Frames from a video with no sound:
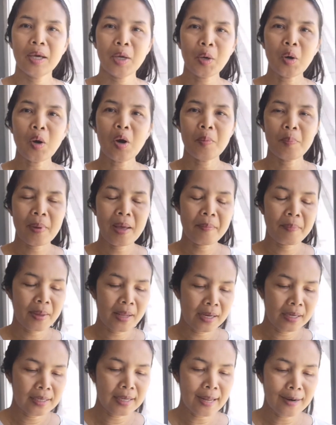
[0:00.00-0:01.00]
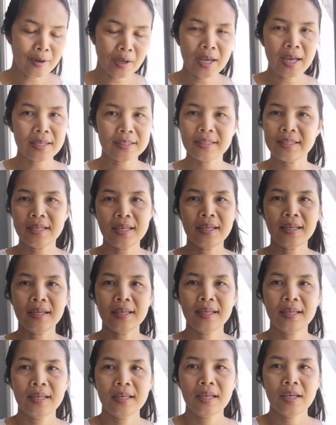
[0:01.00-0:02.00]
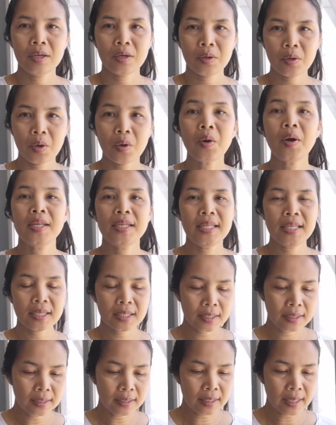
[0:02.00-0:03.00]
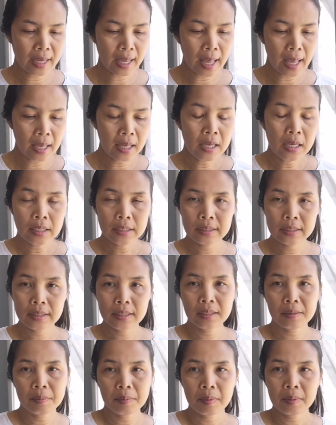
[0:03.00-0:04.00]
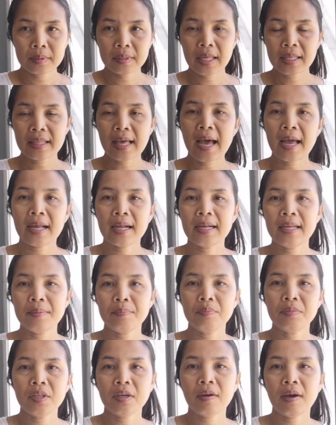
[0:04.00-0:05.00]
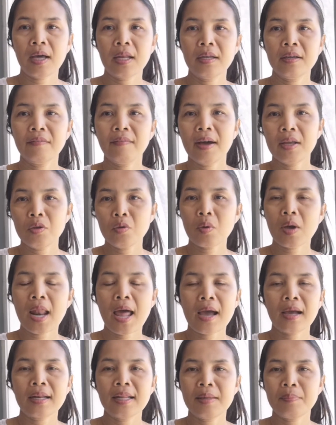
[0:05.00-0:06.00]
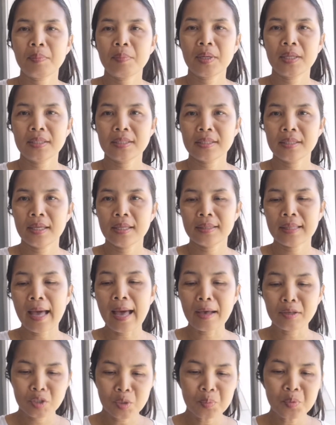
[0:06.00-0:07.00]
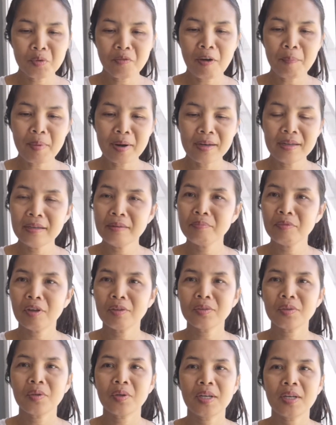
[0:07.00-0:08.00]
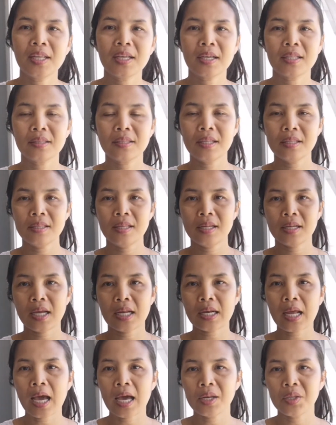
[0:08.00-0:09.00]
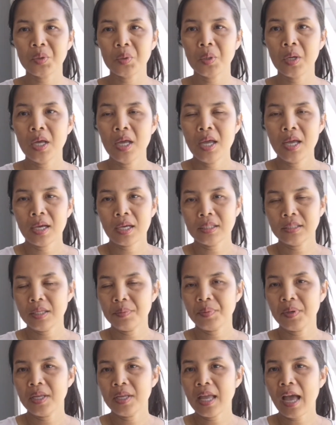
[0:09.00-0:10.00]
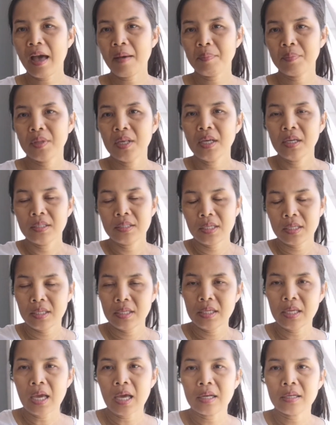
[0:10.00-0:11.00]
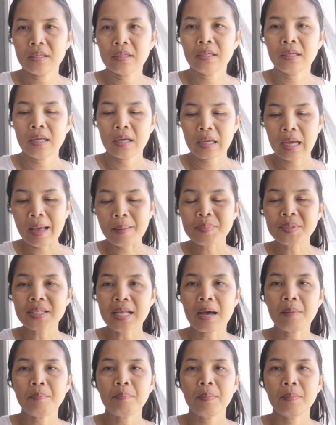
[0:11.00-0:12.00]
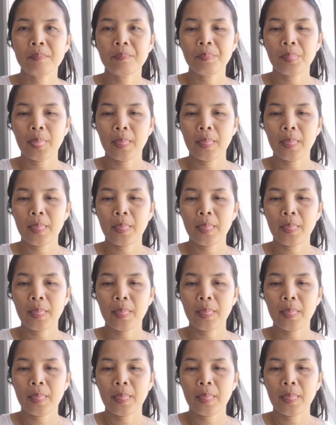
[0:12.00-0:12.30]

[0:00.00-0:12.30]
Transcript: ค่อยๆแปลไปเรื่อยๆแล้วก็สิค่อยๆดีขึ้นนะคะ ซึ่งท้ายๆคลิปนะคะ หรือว่ายุกลางคลิป ถ้าสมมุติว่าบ่ลืมน็อตตอนนี้ก็ติดติดขัดๆัดอยู่ก็สิพยายามจะเขียนคาศัพท์